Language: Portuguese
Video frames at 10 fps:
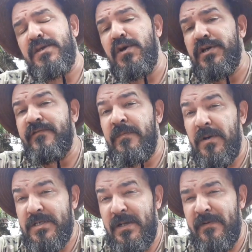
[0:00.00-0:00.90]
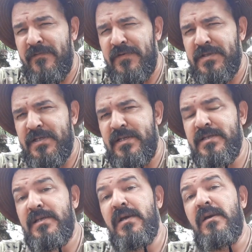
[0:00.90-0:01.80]
e hoje eu vou mostrar para
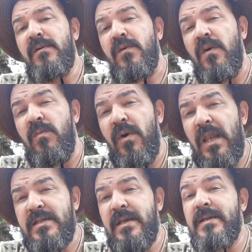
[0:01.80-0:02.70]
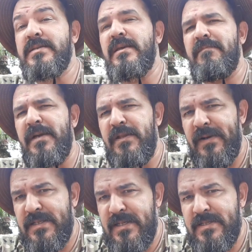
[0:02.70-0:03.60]
vocês como elas
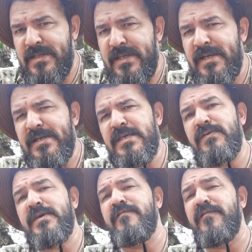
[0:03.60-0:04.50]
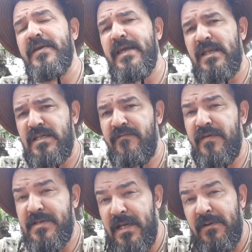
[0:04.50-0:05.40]
receberam essa cera e o que foi que elas
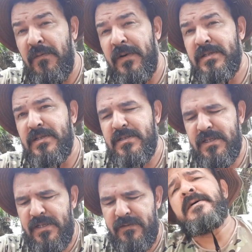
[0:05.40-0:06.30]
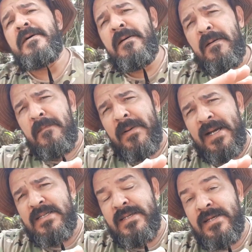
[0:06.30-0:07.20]
fizeram com essa cera.
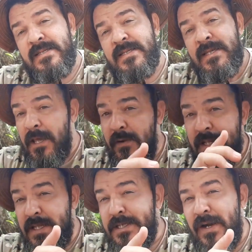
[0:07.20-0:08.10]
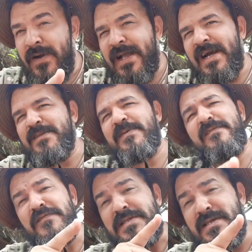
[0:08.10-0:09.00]
Mas antes, eu queria deixar um recado para
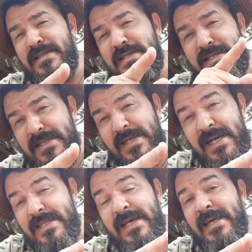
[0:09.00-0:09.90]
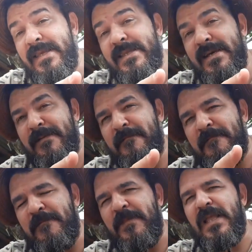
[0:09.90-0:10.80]
você de Santa Catarina.
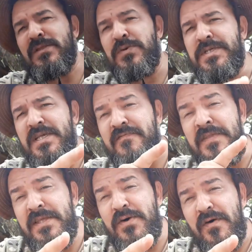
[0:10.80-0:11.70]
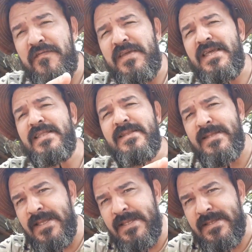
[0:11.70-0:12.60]
Nos dias 29 e
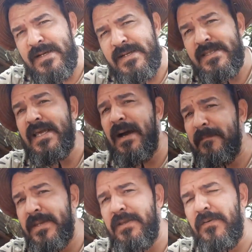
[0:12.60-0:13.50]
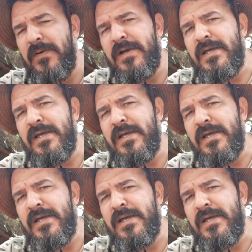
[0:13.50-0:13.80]
30 de abril,